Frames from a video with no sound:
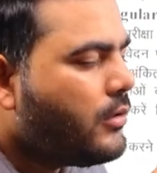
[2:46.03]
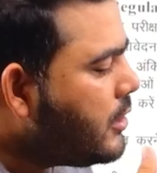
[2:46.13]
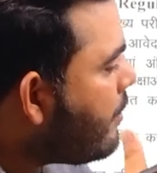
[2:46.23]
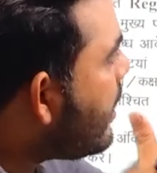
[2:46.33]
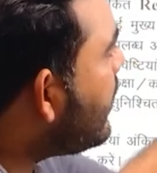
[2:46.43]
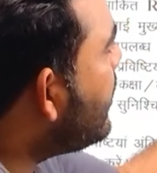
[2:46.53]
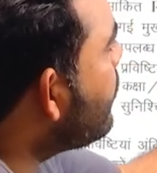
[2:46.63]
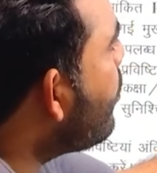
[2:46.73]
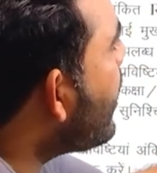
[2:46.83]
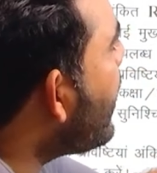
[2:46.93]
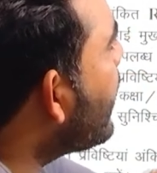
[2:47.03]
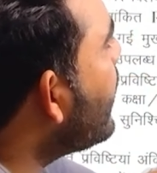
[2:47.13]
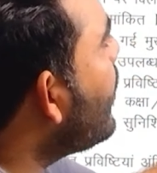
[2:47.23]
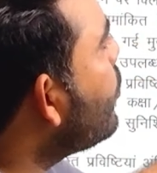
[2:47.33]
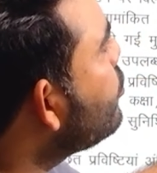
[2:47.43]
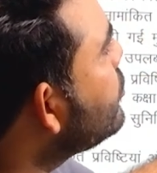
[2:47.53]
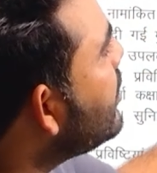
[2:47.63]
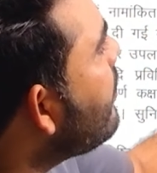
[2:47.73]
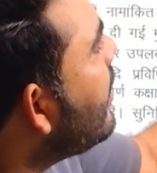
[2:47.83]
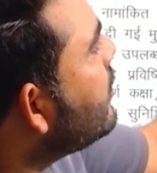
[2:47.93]
जमा नहीं होगा आगे और
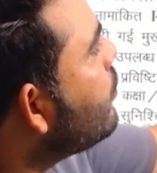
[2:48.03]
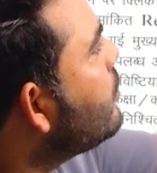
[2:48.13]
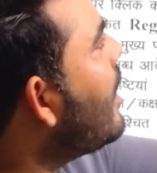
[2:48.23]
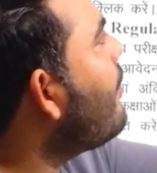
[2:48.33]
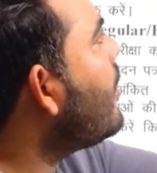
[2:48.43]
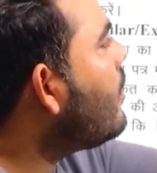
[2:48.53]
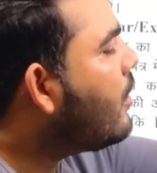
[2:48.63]
दूसरी बात करूं यहाँ पर